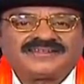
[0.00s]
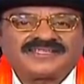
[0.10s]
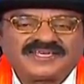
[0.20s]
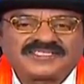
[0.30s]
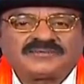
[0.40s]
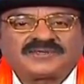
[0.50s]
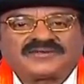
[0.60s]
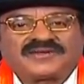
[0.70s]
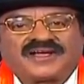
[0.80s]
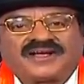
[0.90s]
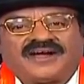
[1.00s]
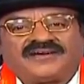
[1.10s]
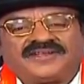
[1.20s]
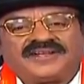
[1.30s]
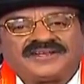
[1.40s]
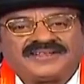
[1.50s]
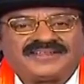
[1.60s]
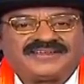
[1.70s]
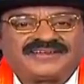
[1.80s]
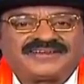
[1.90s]
தேர்ச்சி பெற்றவனாக ஆவேன் என்று
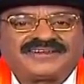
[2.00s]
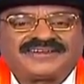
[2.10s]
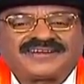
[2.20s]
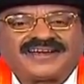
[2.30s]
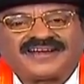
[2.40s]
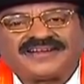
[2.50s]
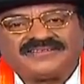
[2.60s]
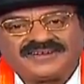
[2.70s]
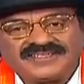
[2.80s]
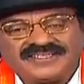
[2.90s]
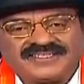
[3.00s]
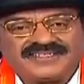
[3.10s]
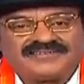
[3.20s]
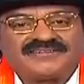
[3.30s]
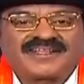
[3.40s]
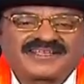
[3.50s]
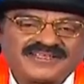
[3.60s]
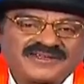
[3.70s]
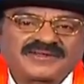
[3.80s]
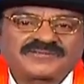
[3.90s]
காலில் விழுந்து
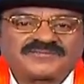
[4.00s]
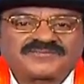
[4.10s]
வணங்கினான்